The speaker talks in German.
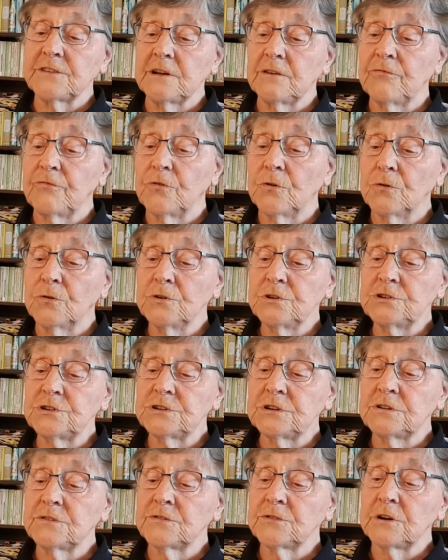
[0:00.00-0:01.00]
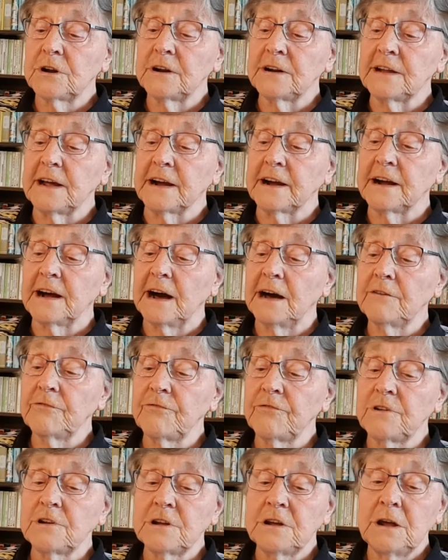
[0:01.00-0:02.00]
der Furcht, sondern der
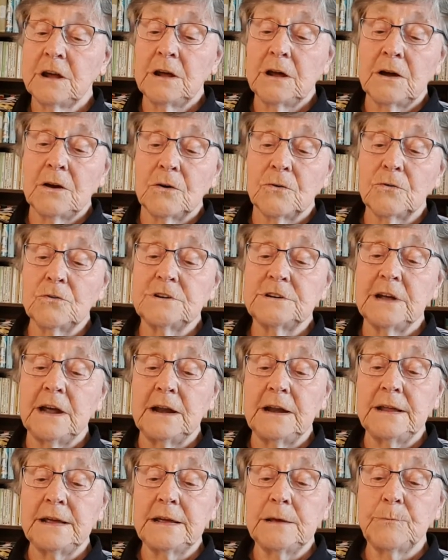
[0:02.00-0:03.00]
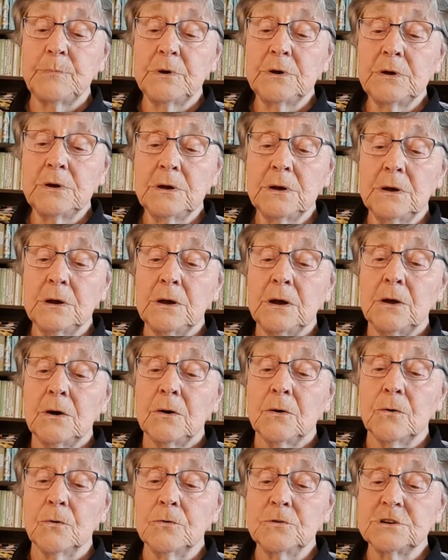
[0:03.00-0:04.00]
Kraft und der Liebe
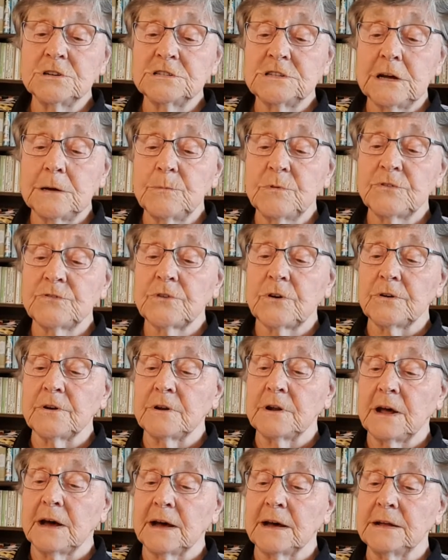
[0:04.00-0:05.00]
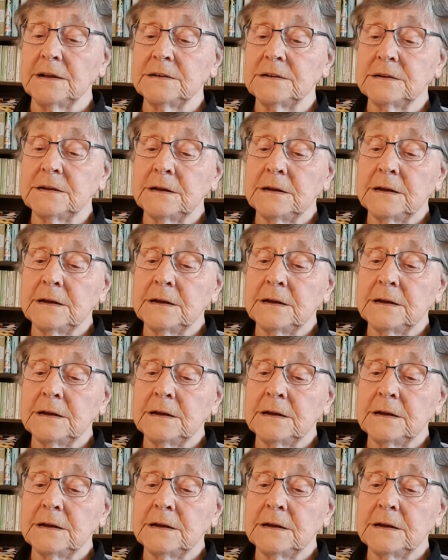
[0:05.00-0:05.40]
und der Besonnenheit.